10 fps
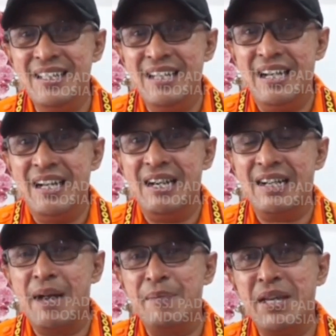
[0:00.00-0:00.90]
uh,
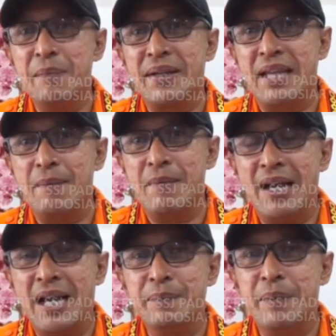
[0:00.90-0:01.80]
kami yang
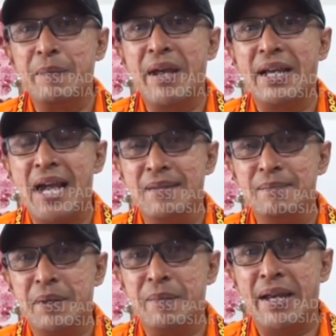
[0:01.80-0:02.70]
pertama akan perbaikan
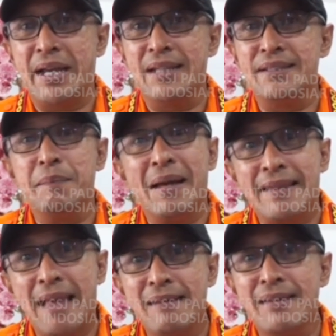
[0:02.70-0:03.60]
perbaikan
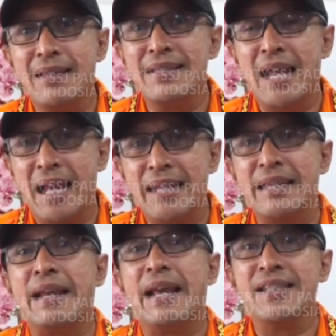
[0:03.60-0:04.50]
jembatan dan jalan
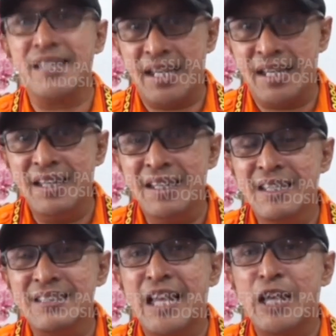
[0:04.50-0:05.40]
irigasi.
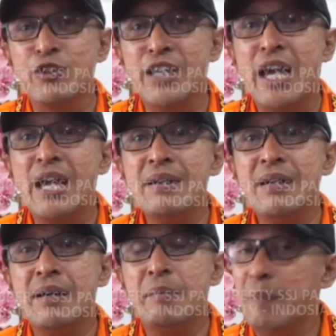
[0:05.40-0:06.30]
Selanjutnya
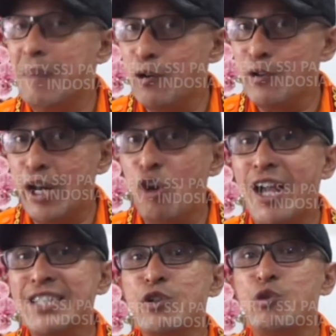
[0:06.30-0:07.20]
uh, membangun
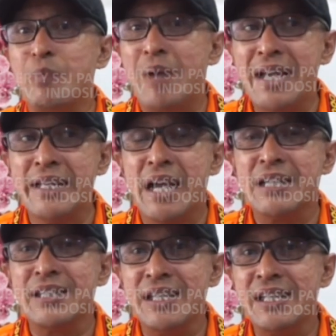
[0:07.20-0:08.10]
relokasi rumah yang
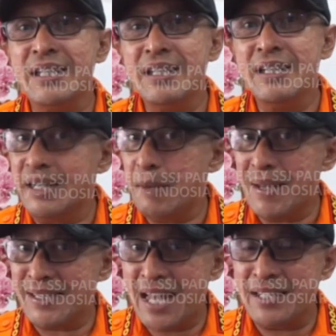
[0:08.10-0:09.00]
di
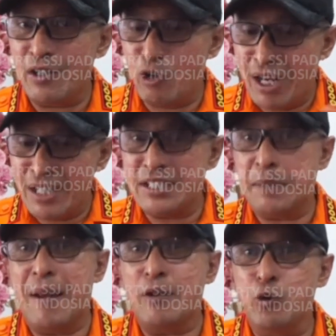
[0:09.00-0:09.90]
Rambatan, lokasi
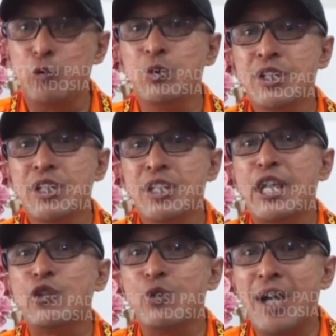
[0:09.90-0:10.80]
terpadu
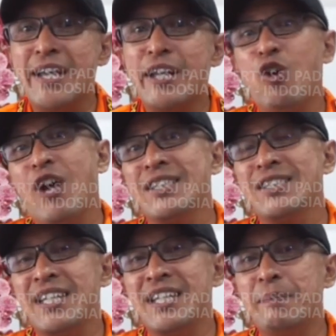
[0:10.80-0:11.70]
dan juga
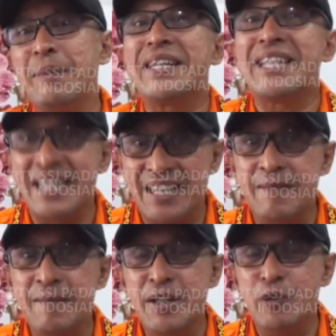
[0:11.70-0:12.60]
relokasi mandiri.
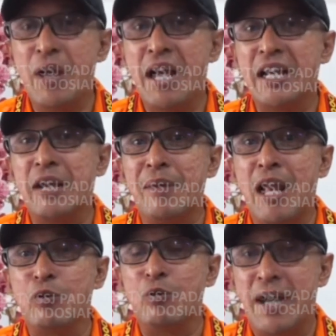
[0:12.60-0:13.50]
Itu yang akan kami
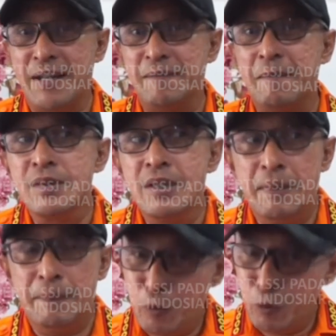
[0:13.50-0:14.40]
lakukan.
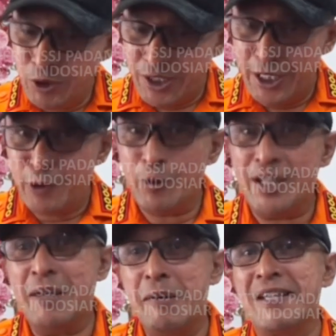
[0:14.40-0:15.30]
Eh, pengungsi itu
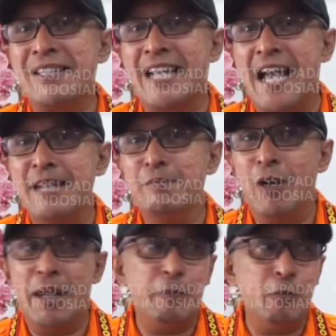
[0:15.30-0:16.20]
kita bebaskan,
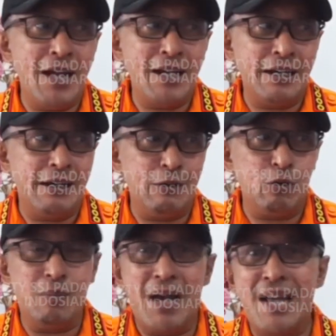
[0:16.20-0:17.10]
boleh pulang ke
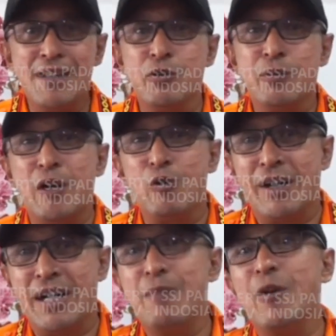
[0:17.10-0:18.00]
rumah atau rumah
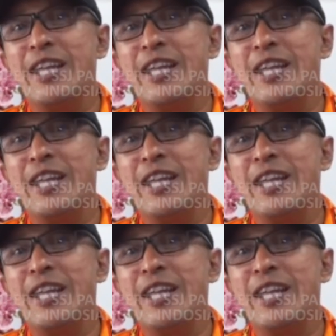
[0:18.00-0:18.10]
keluarga, boleh